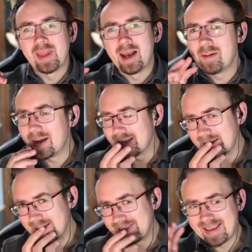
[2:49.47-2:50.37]
Aber
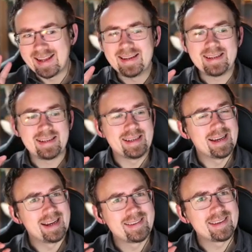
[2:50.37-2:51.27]
ganz ehrlich,
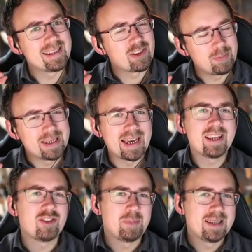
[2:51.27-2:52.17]
als ich in das Spiel
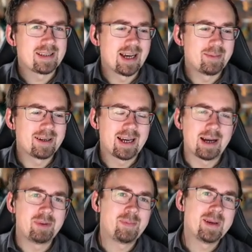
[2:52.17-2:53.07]
reingespielt habe,
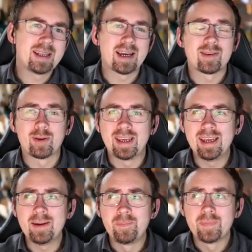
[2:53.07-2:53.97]
habe ich mir gedacht, okay,